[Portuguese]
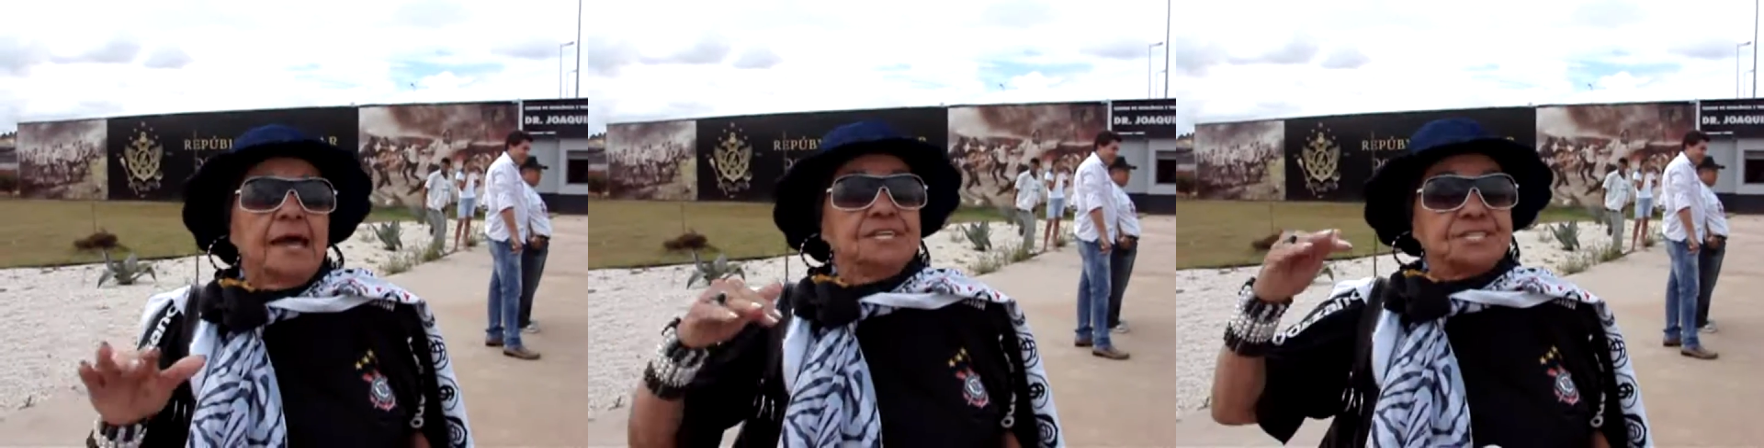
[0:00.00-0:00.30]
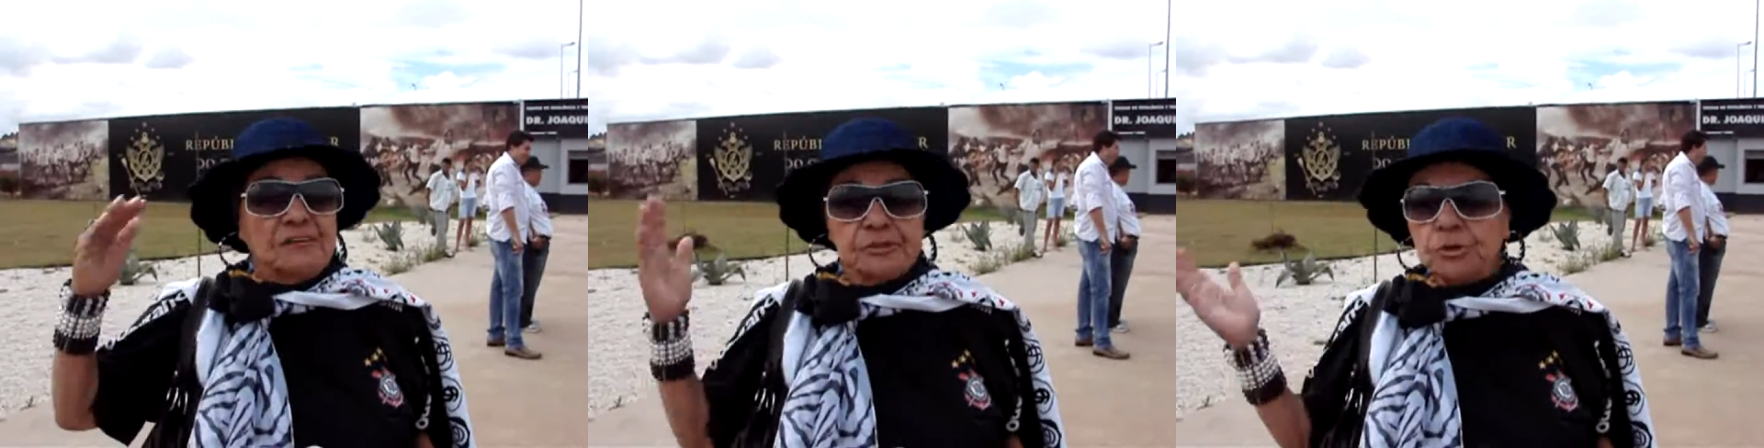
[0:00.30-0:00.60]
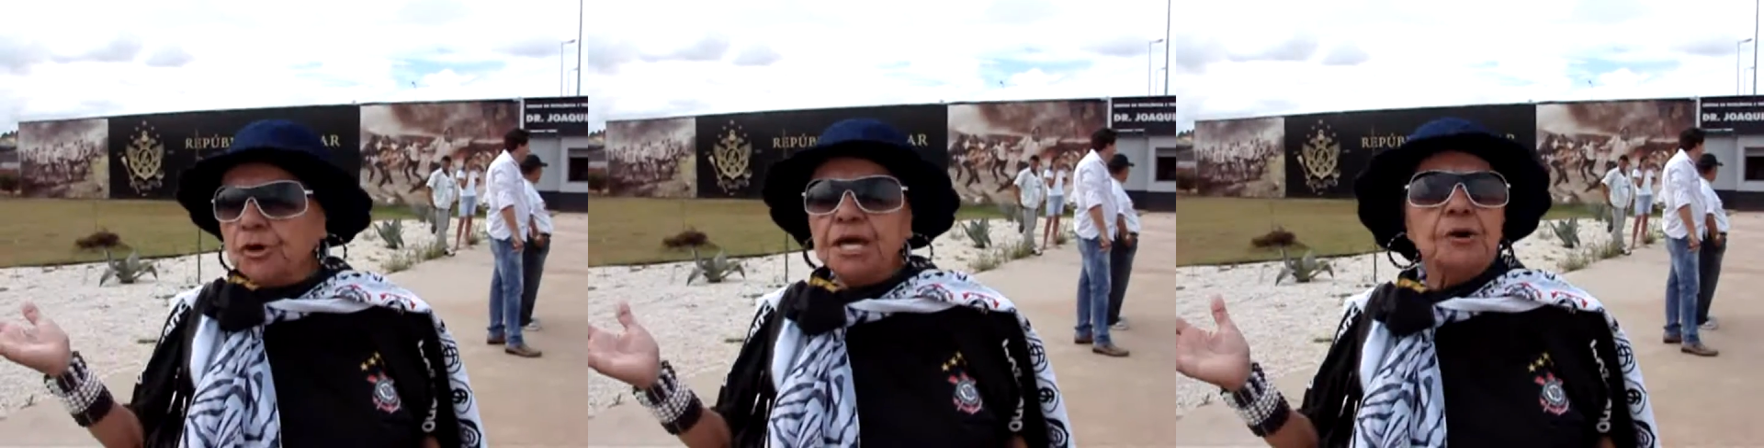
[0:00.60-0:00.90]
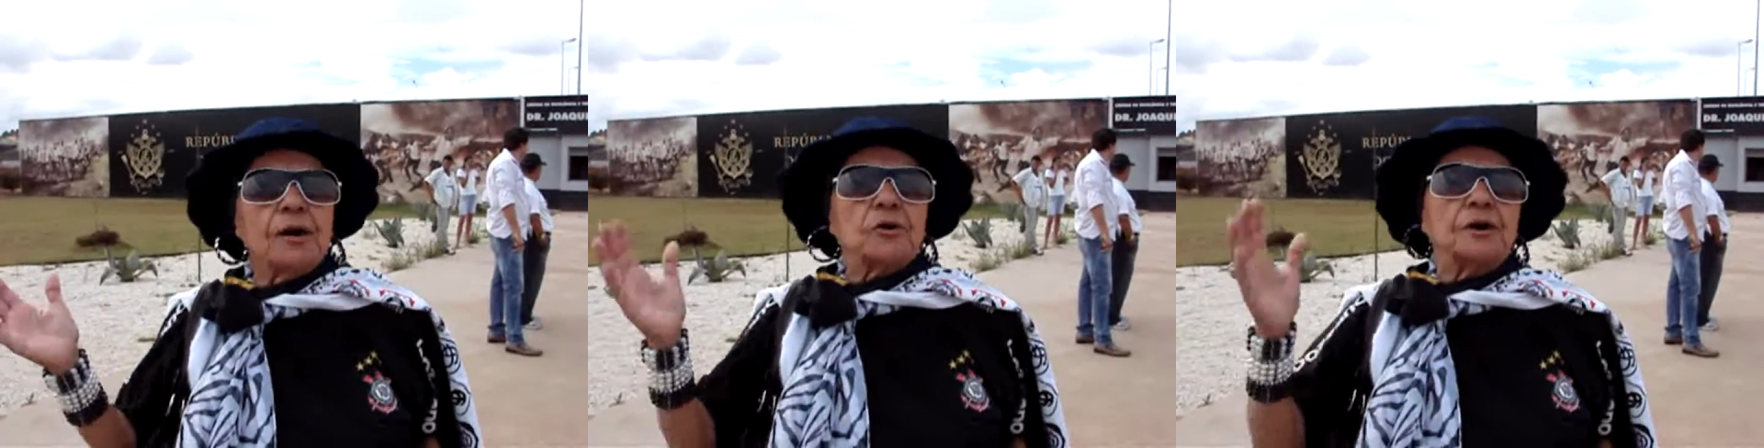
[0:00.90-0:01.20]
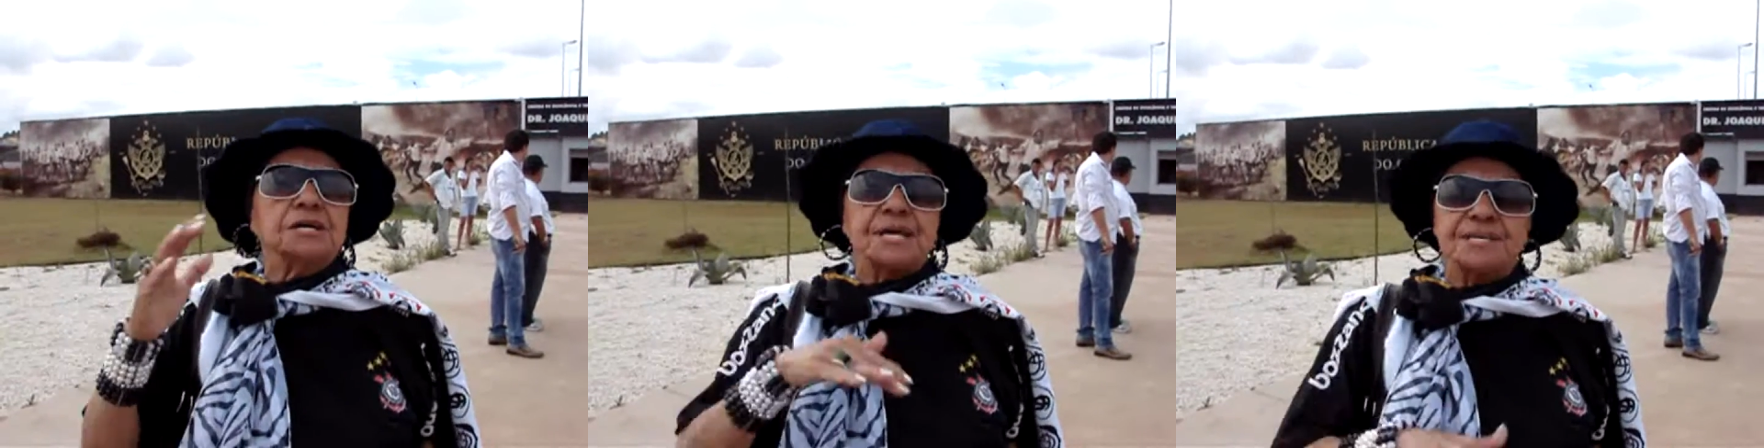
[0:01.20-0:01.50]
Ele estava no Rio,
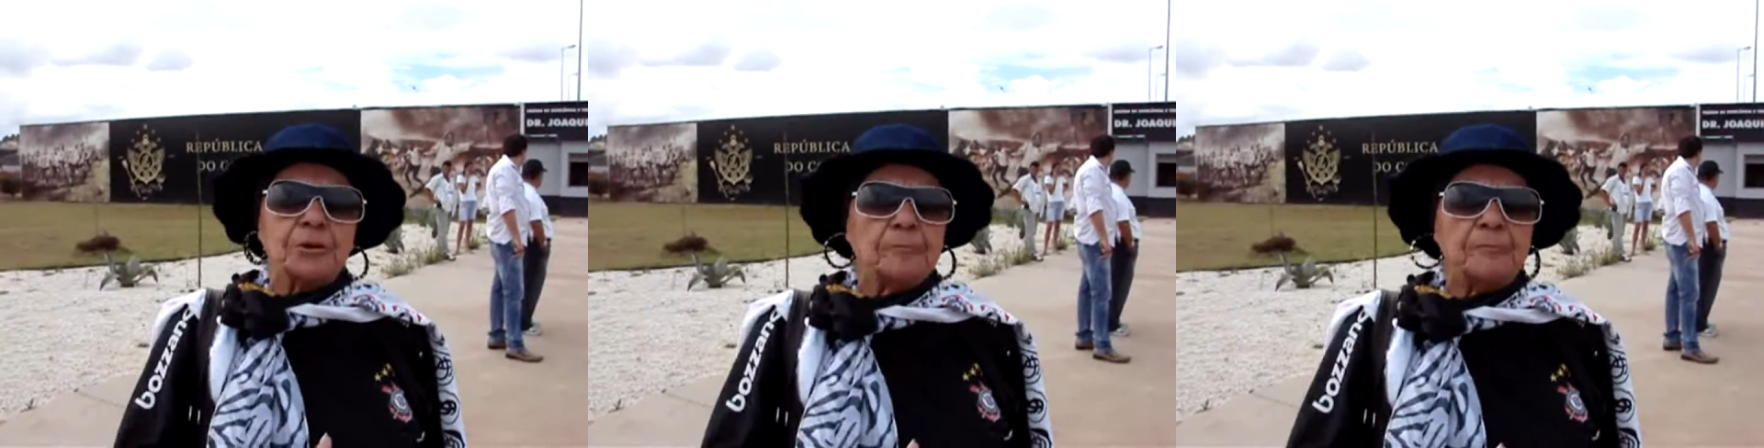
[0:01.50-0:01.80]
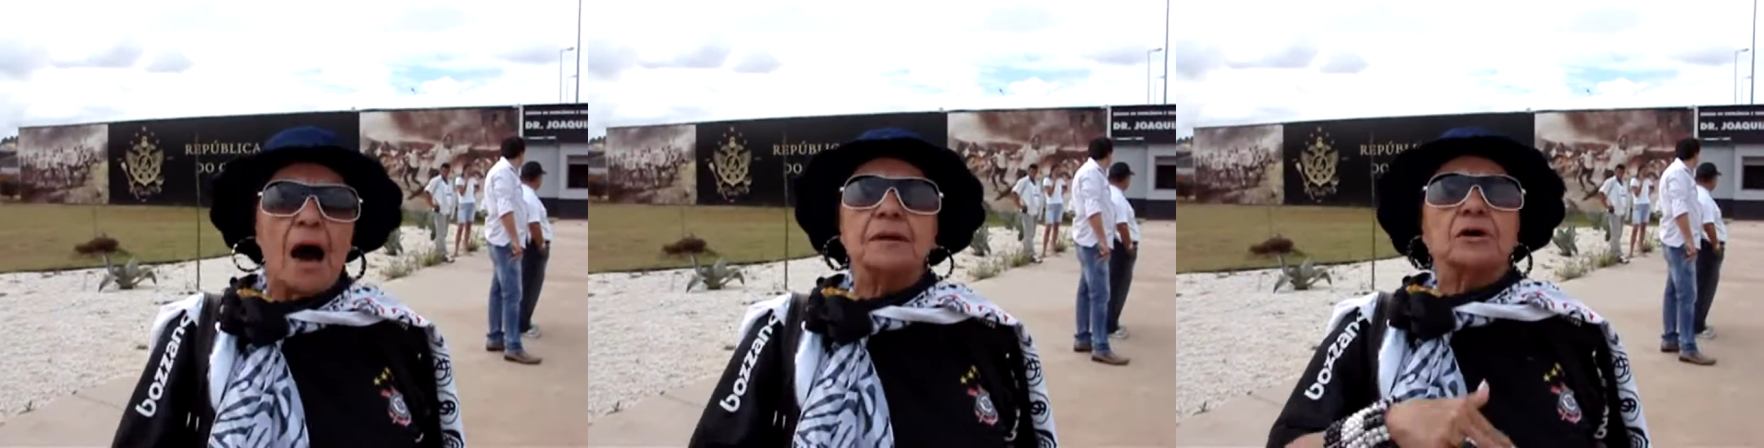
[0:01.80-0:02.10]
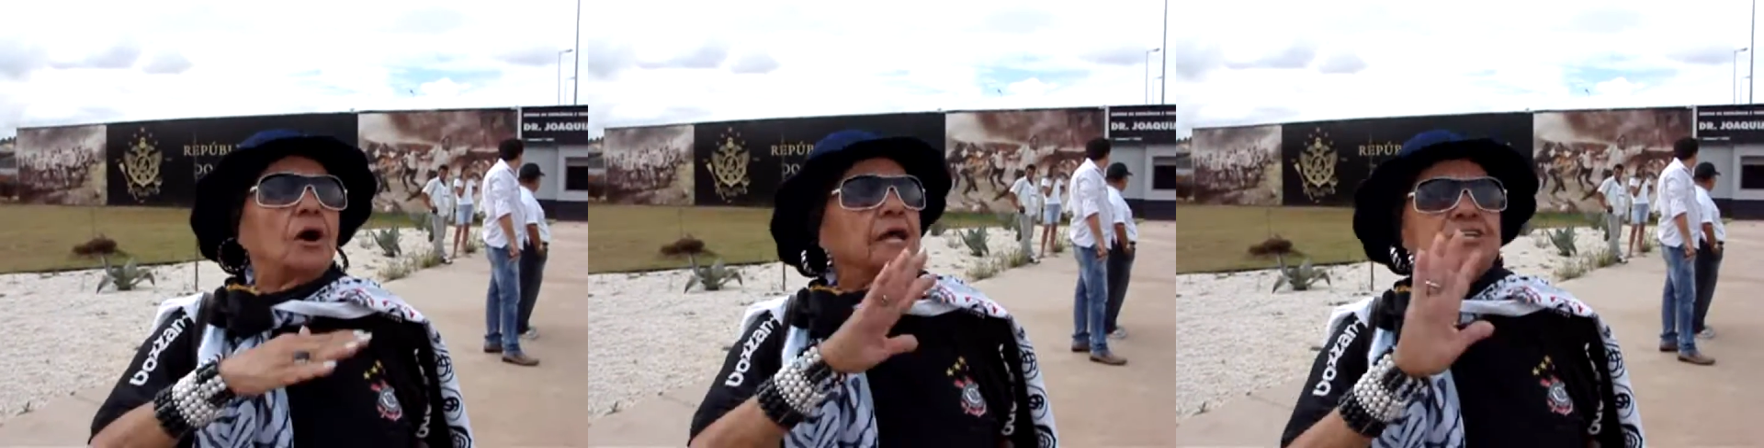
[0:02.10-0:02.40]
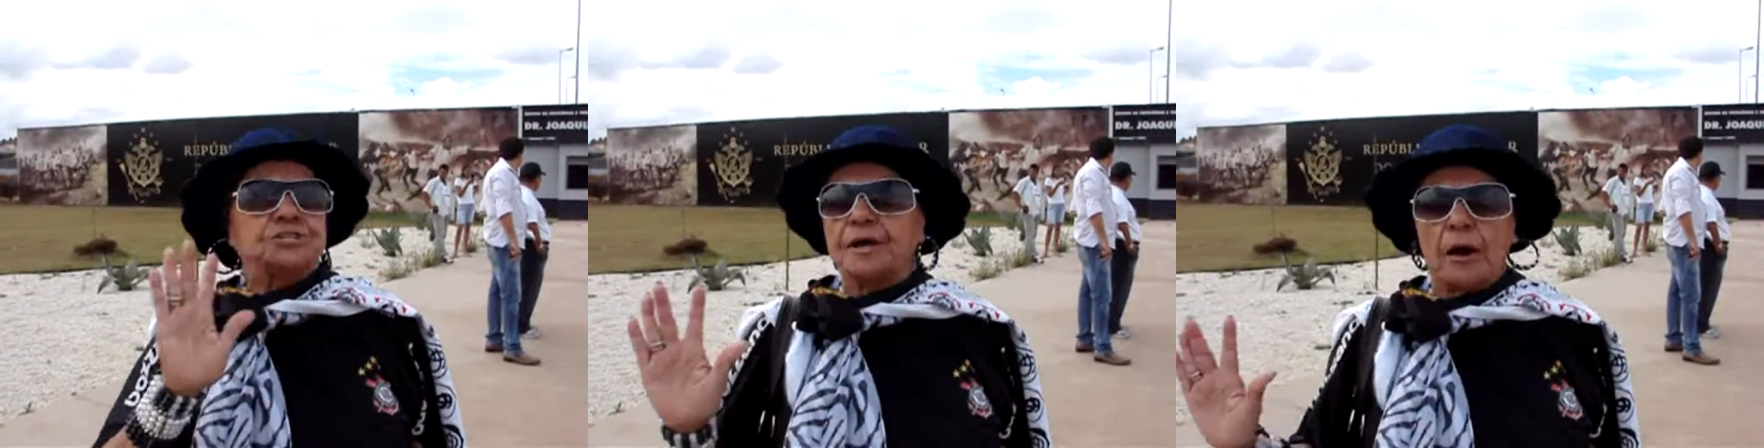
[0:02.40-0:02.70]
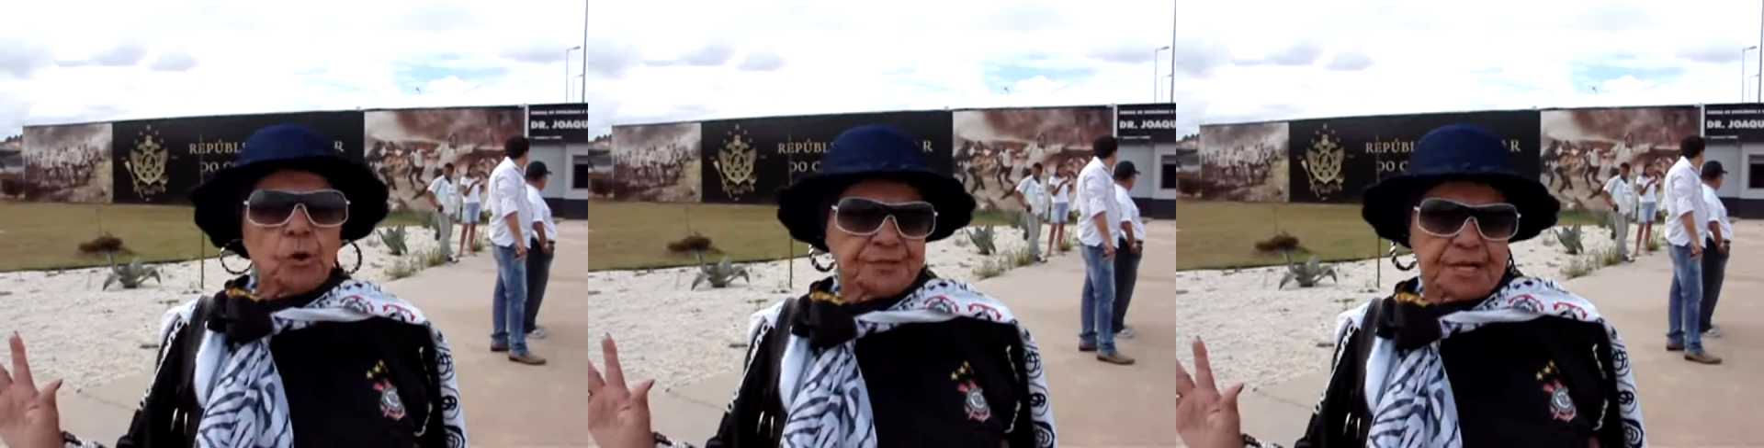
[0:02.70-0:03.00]
agora está em São Paulo, agora a
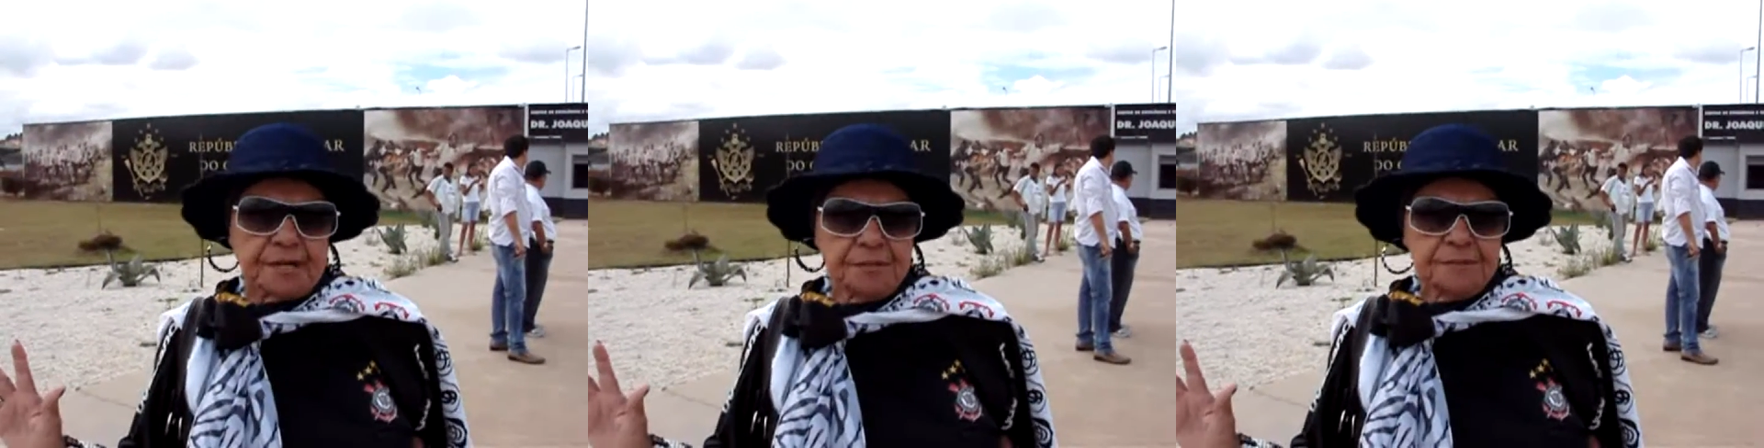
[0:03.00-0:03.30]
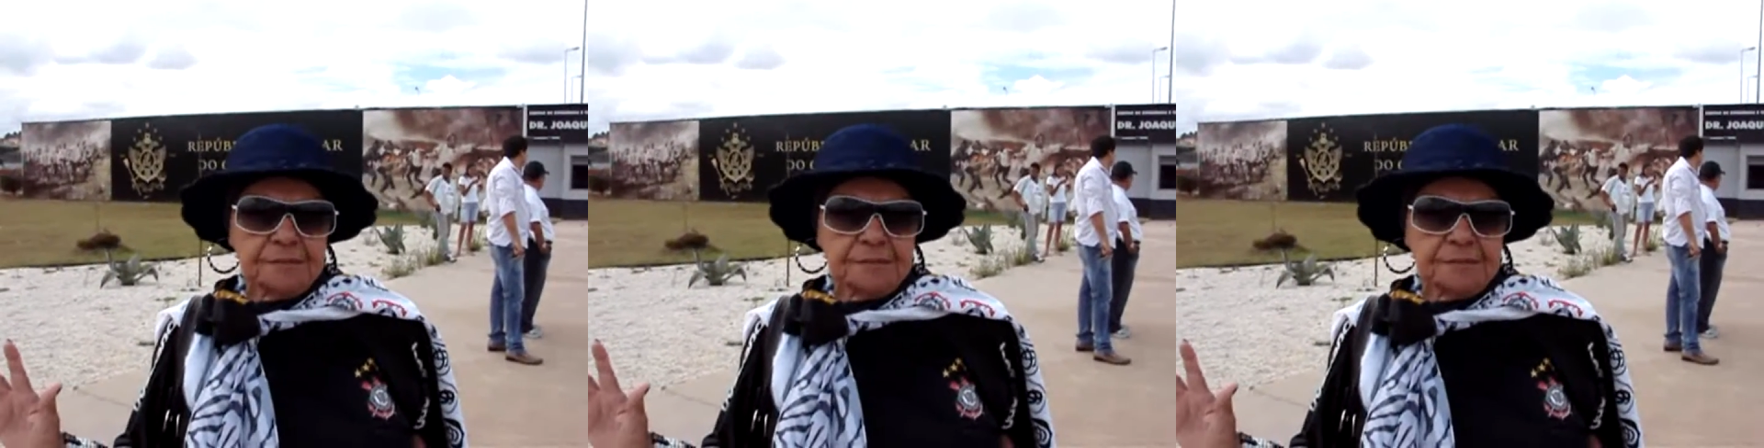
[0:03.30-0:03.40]
história é outra.